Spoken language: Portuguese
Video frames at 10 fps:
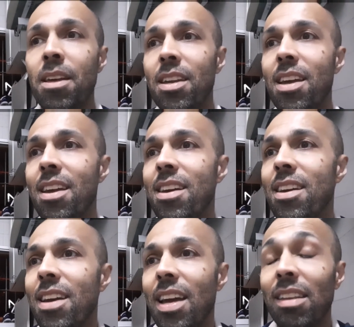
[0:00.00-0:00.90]
E
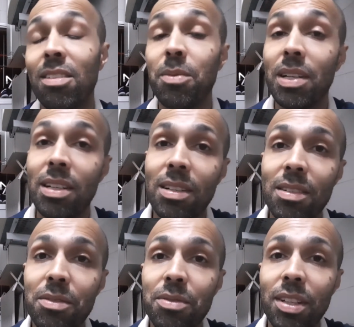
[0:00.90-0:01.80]
é, essa é
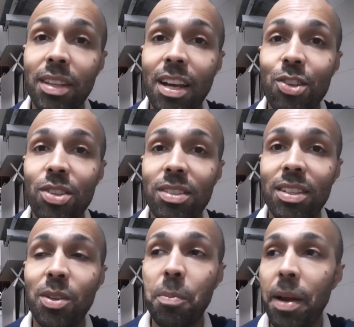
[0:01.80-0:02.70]
uma vantagem, você
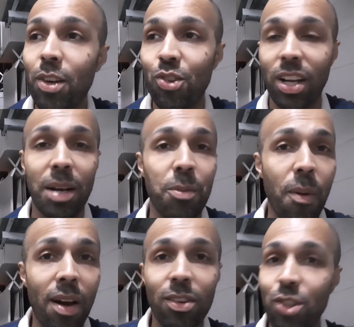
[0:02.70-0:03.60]
não perde, acabou
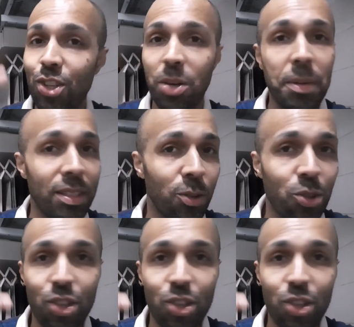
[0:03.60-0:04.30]
uma aula, você já começa outra,